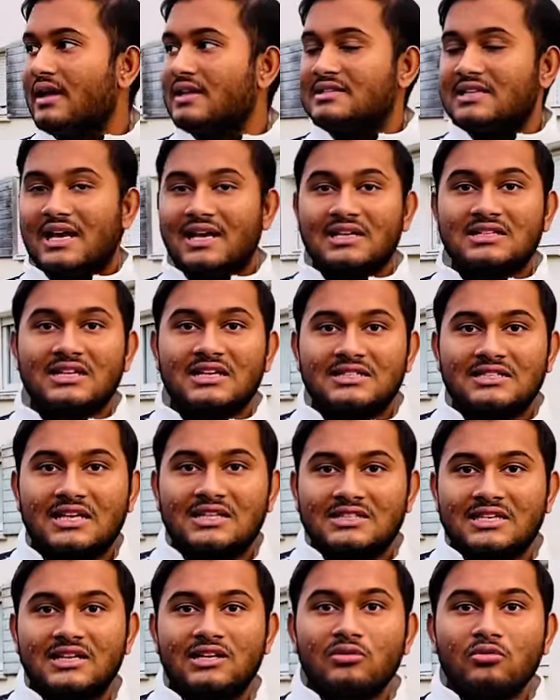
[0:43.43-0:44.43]
যারা যারা
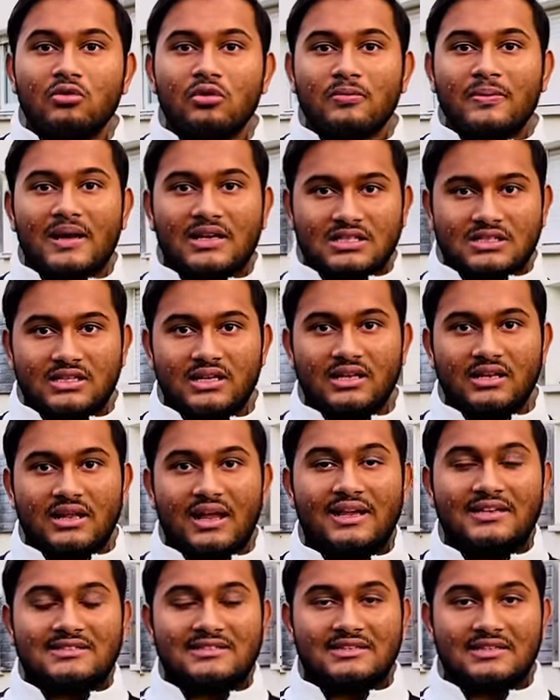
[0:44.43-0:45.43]
চাচ্ছেন ইউরোপে আসতে
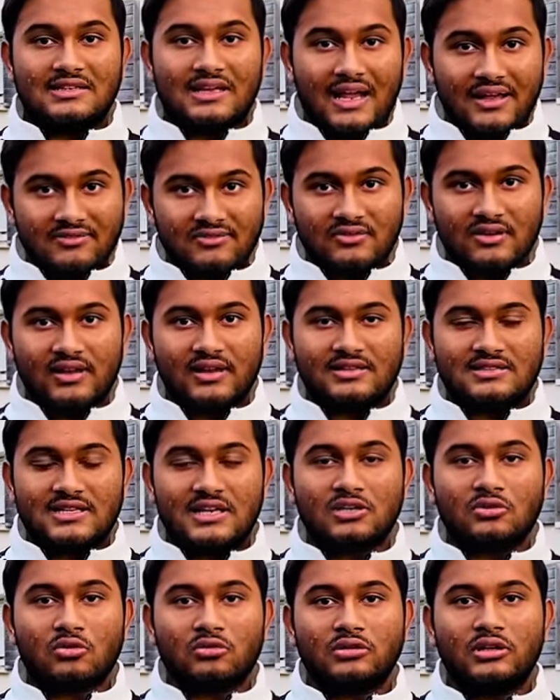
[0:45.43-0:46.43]
লাইফ লাইফ
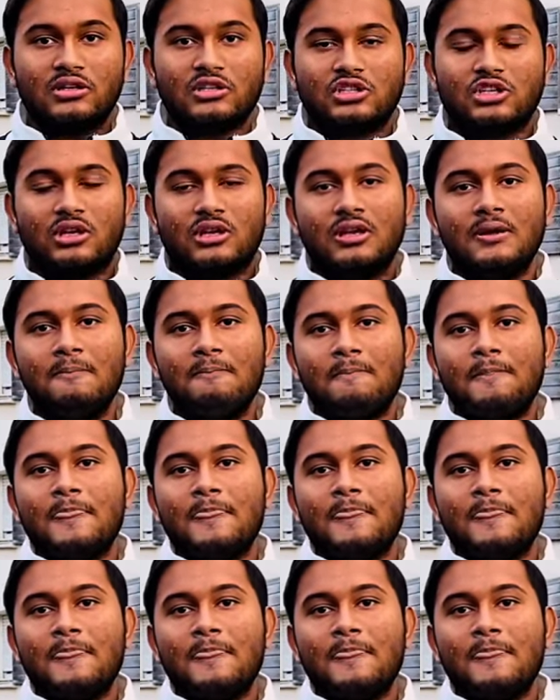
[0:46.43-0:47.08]
সেট করতে ইনশাল্লাহ